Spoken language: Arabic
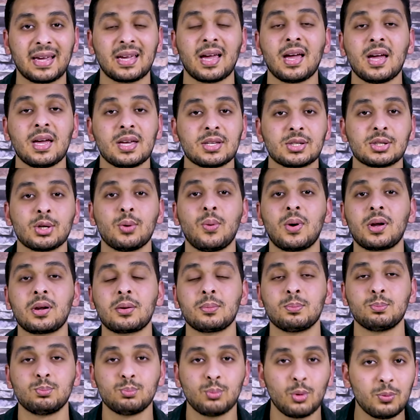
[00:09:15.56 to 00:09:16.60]
معاك
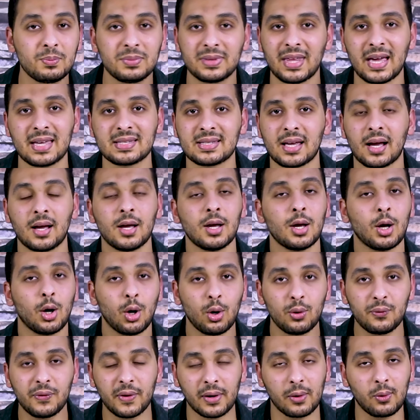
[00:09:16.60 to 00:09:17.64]
صور ممتازه
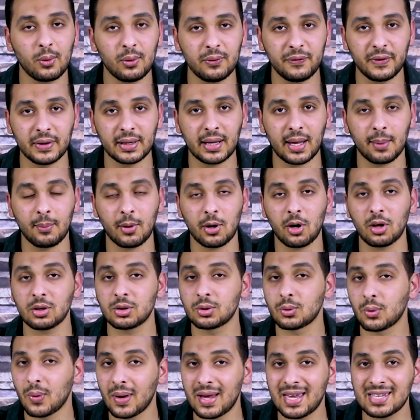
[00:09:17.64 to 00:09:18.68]
اوفر اول في الكاميرات
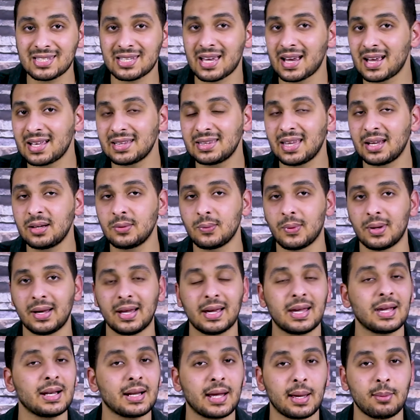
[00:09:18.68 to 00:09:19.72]
كويسه جدا
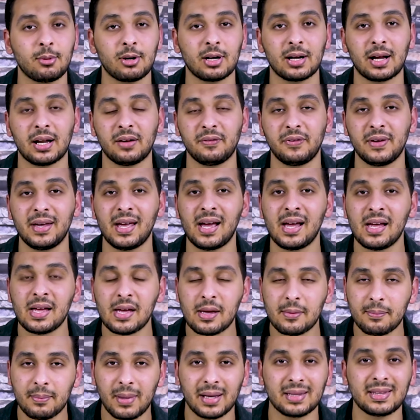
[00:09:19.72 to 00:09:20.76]
ولكن الكاميرا الخلفيه
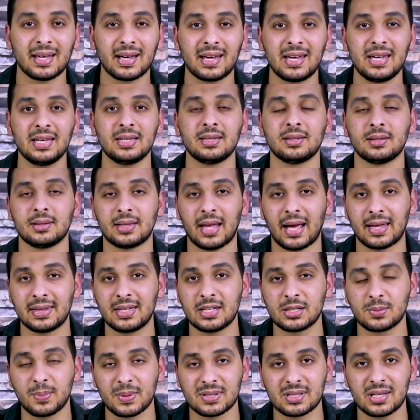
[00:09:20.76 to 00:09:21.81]
محتاجين
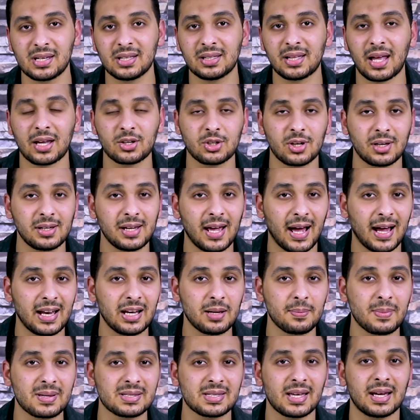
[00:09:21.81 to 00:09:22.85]
تحديث بسيط عشان
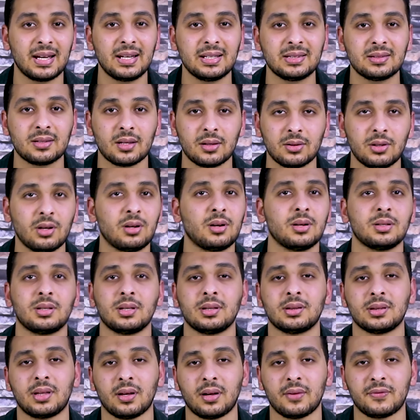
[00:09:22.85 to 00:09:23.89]
يعالج مساله دقه
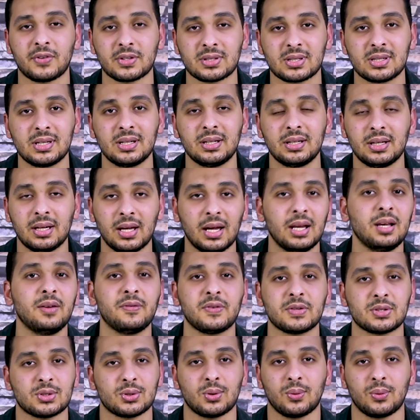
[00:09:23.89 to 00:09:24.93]
التفاصيل اللي في